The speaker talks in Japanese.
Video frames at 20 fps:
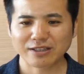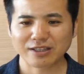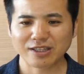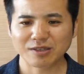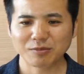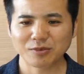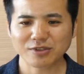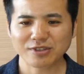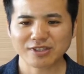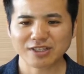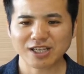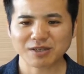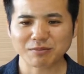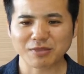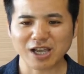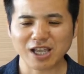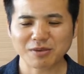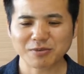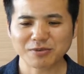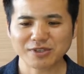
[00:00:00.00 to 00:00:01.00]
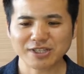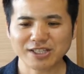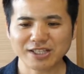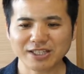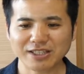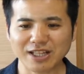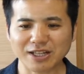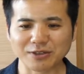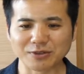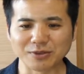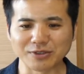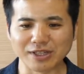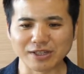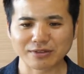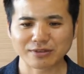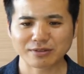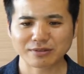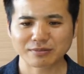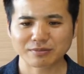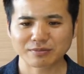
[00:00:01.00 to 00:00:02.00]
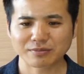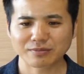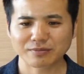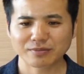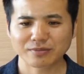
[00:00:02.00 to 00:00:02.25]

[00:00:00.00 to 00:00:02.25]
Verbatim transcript: 気持ちが前向きになるのです